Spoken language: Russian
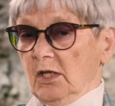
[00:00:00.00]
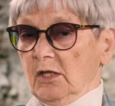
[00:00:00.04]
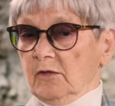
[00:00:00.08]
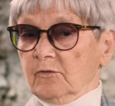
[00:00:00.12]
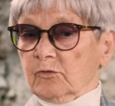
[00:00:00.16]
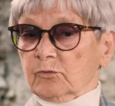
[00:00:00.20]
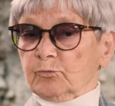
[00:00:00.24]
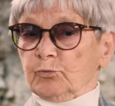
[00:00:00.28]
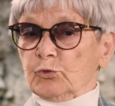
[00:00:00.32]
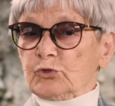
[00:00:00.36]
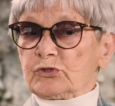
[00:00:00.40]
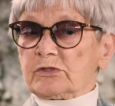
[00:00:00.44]

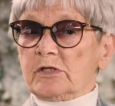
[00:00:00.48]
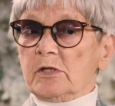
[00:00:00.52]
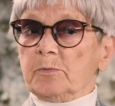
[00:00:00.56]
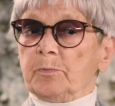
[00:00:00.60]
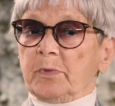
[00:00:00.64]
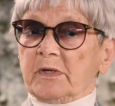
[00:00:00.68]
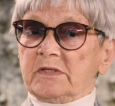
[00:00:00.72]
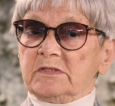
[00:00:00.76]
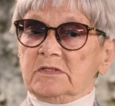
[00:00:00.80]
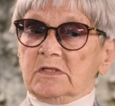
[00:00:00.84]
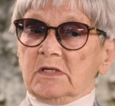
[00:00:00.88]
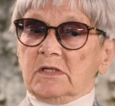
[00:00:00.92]
И вот после
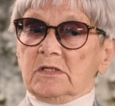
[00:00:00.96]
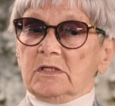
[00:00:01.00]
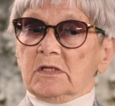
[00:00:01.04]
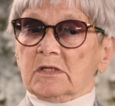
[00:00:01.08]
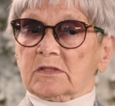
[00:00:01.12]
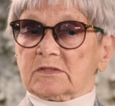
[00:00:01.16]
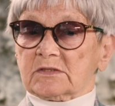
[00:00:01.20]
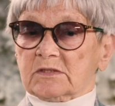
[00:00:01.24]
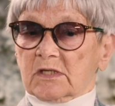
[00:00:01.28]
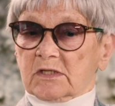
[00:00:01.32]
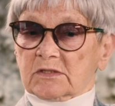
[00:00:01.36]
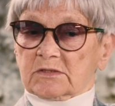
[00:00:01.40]

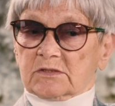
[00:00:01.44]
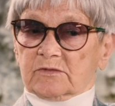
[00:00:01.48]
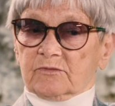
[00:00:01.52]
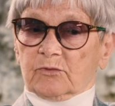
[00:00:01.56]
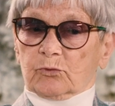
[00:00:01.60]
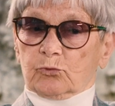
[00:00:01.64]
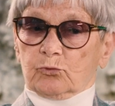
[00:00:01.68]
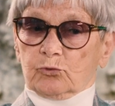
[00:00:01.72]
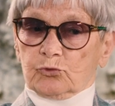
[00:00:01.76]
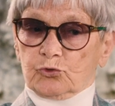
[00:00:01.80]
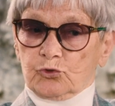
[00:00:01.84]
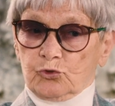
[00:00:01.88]
падения
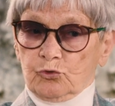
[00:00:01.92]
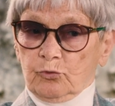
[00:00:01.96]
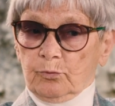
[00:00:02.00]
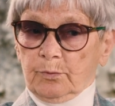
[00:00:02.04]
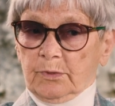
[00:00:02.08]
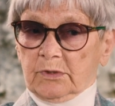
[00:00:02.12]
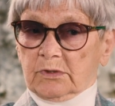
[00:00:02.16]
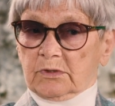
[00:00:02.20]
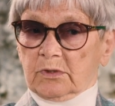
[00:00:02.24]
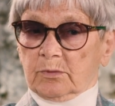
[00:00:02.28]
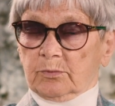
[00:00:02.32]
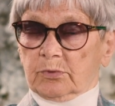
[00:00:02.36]
царства
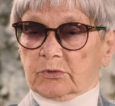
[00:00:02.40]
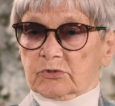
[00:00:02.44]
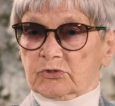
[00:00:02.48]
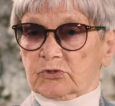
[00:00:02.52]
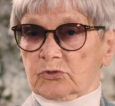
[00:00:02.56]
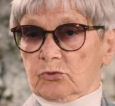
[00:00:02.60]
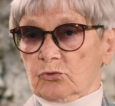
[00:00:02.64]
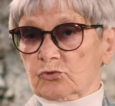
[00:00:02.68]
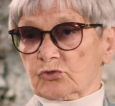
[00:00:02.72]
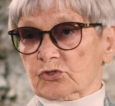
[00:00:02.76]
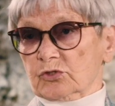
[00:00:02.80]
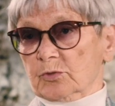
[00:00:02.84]
Кучума это был
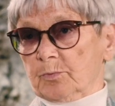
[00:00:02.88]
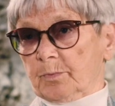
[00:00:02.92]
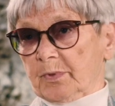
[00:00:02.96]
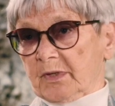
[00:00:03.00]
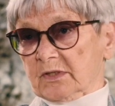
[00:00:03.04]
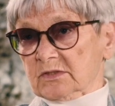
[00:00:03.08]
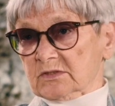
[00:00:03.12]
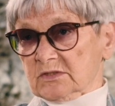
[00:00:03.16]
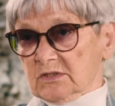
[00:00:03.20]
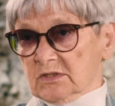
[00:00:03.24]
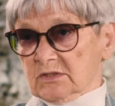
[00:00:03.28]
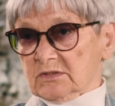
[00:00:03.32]
сложный
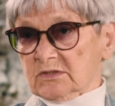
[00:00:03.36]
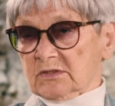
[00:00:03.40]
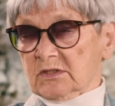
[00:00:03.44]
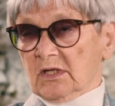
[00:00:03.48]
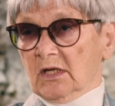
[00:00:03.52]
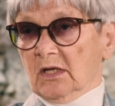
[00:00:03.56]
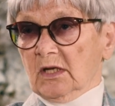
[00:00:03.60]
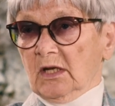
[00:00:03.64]
процесс.